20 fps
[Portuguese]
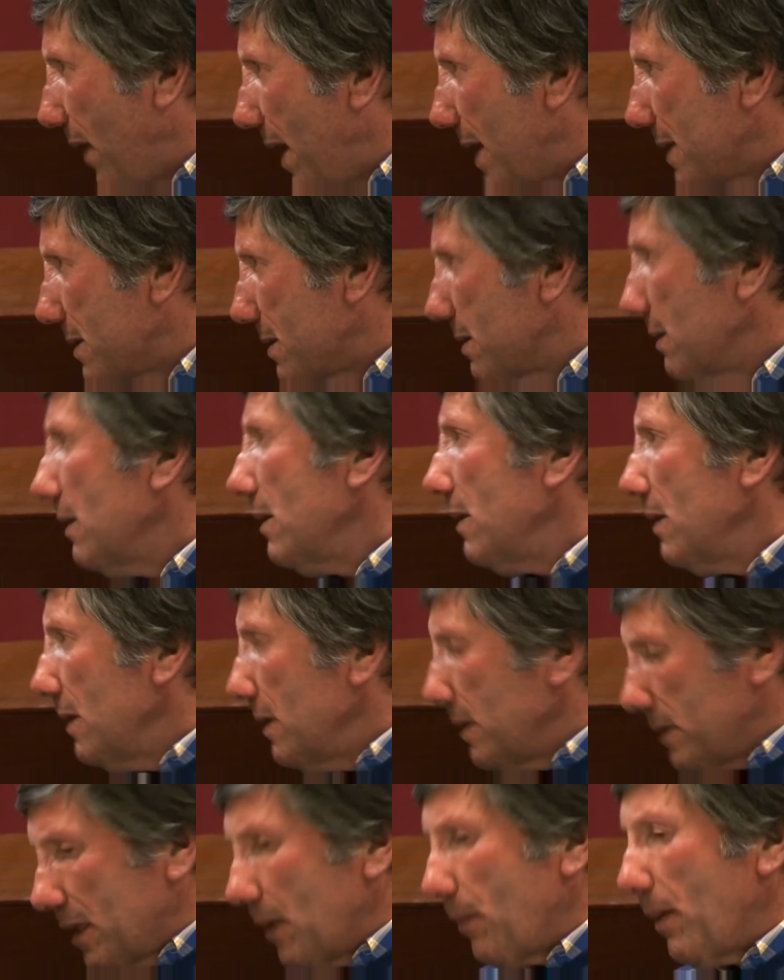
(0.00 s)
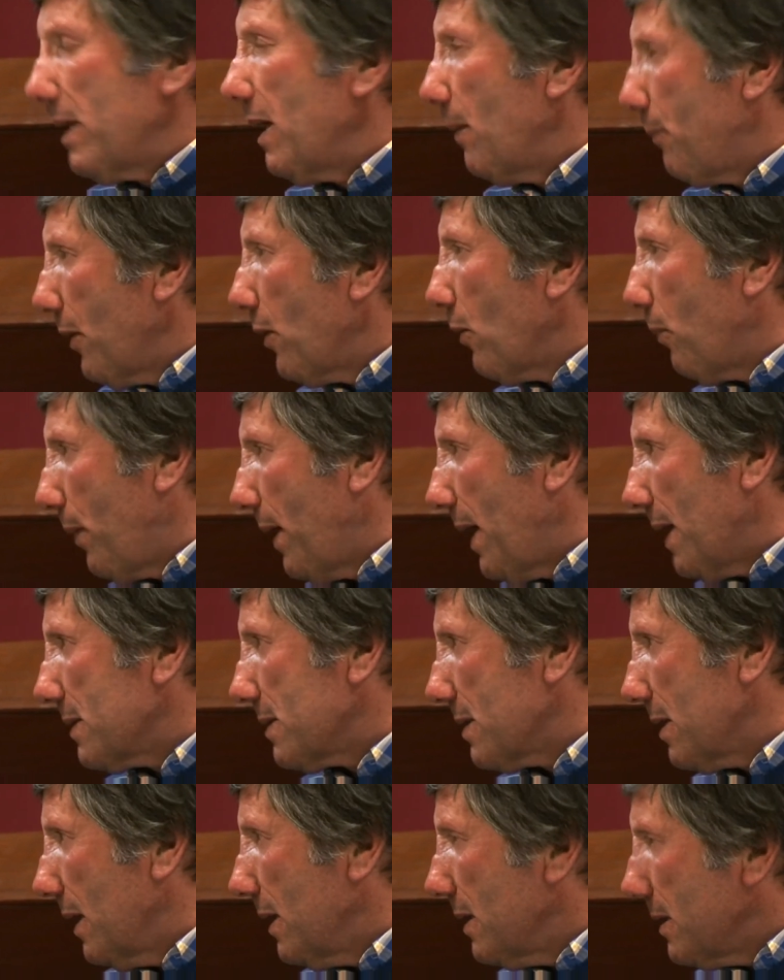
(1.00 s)
por esta organização que
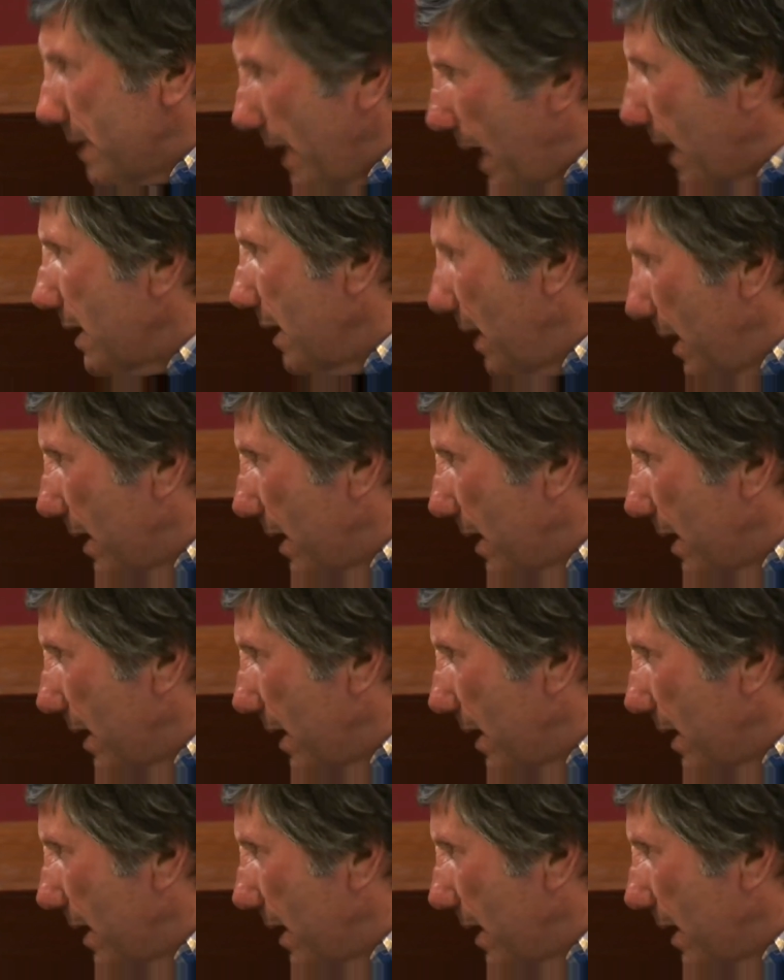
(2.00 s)
valoriza e